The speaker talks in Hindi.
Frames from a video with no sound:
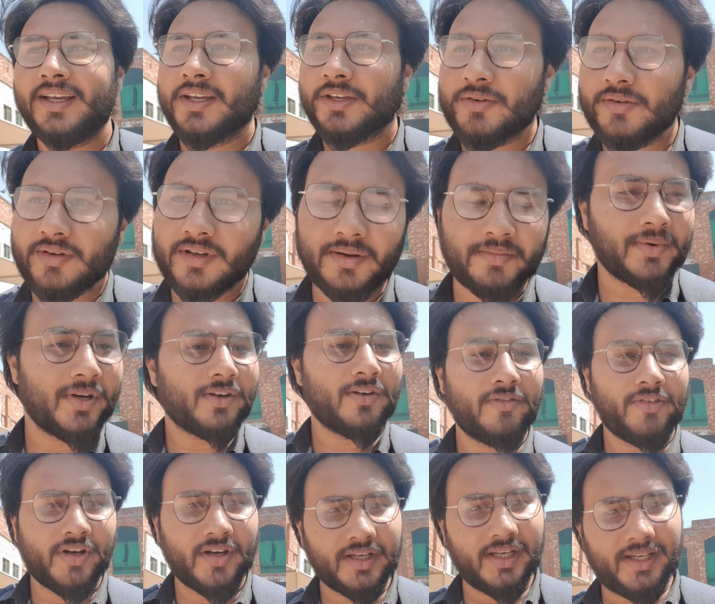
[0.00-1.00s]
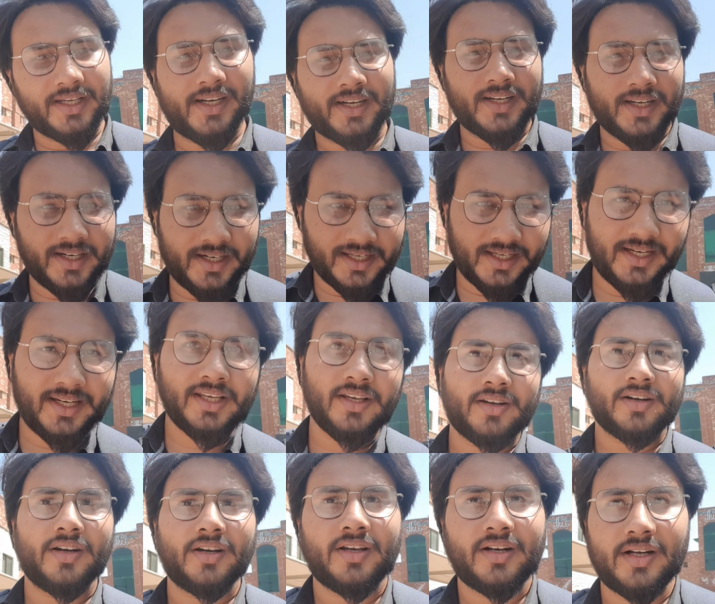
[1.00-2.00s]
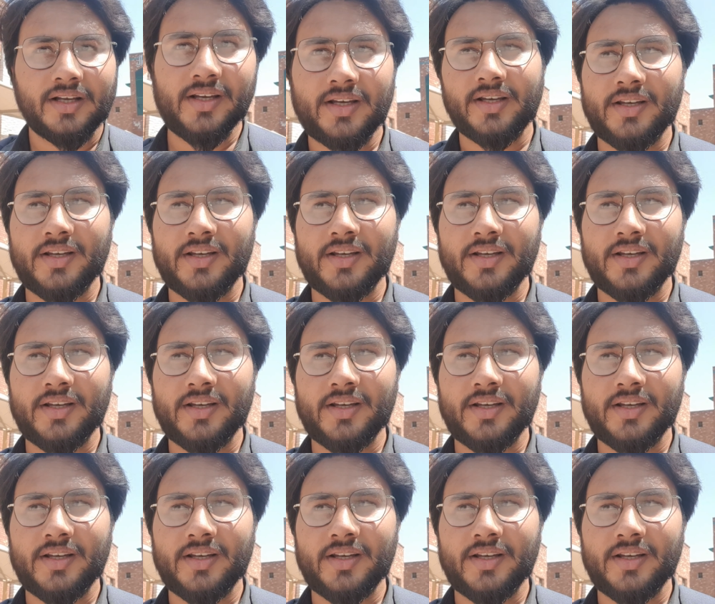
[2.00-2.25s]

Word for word: क्योंकि अपने को ब्लॉगिंग करनी है डेली और